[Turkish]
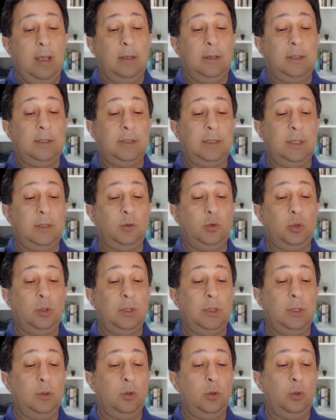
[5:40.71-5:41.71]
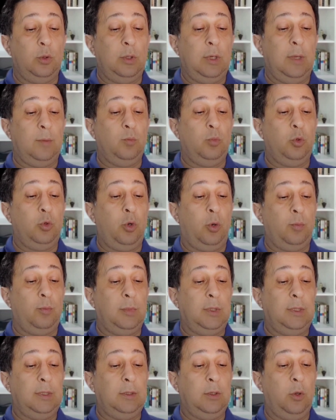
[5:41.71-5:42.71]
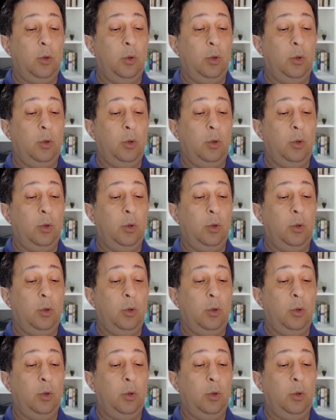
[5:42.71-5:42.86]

Kısa sürede görülen bu kopmaları